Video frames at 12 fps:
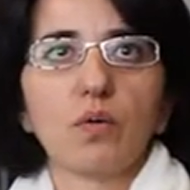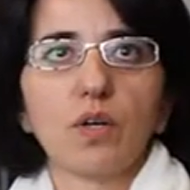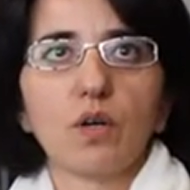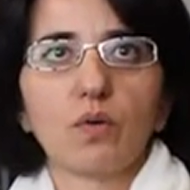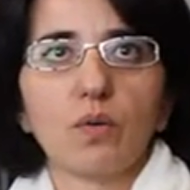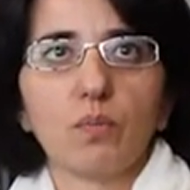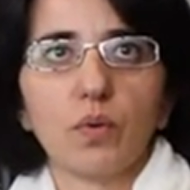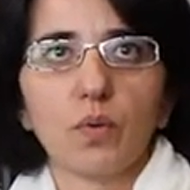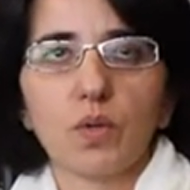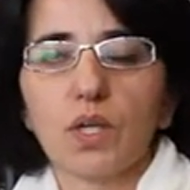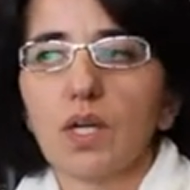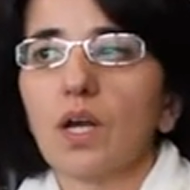con il
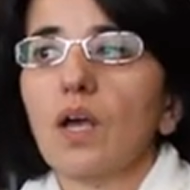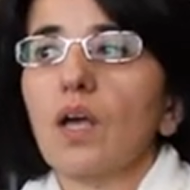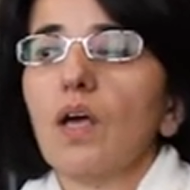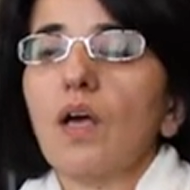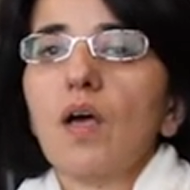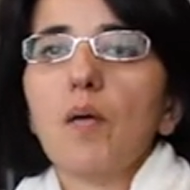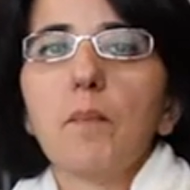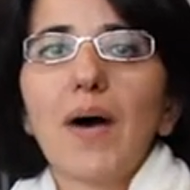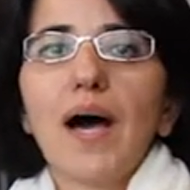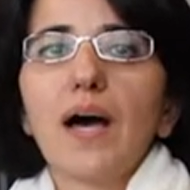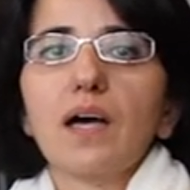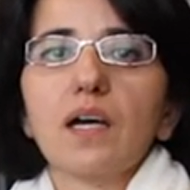computer,
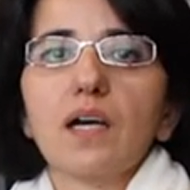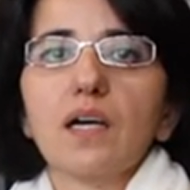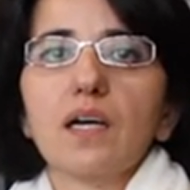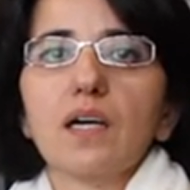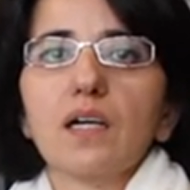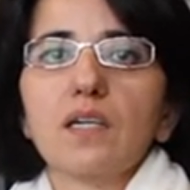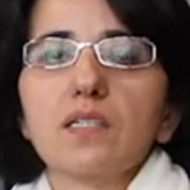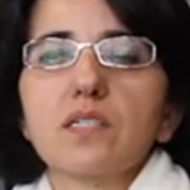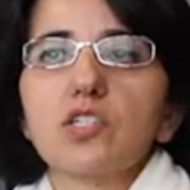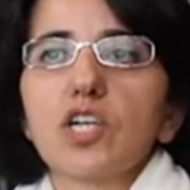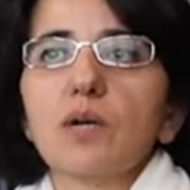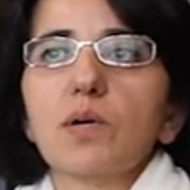ma
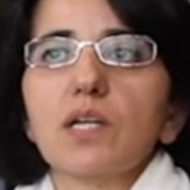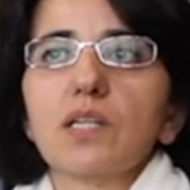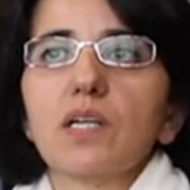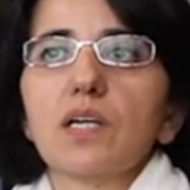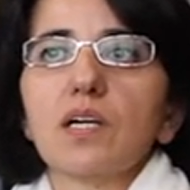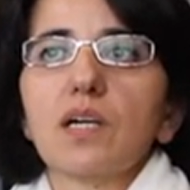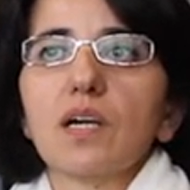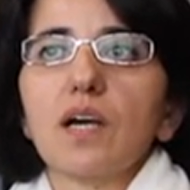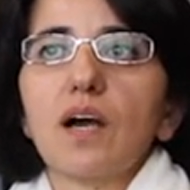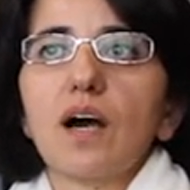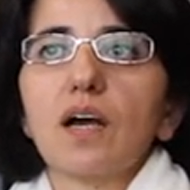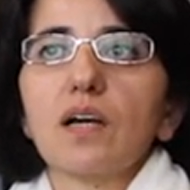sinceramente
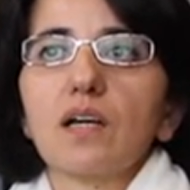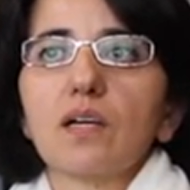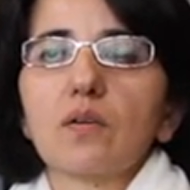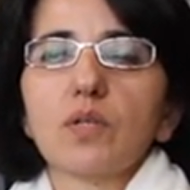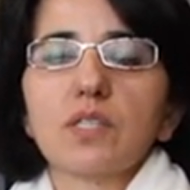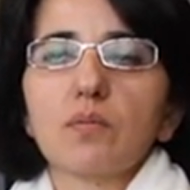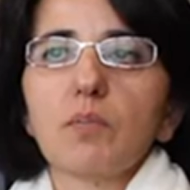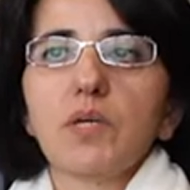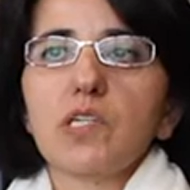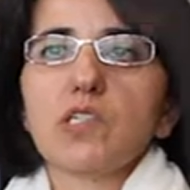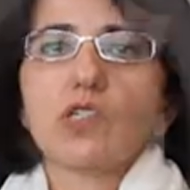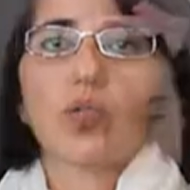questi bambini si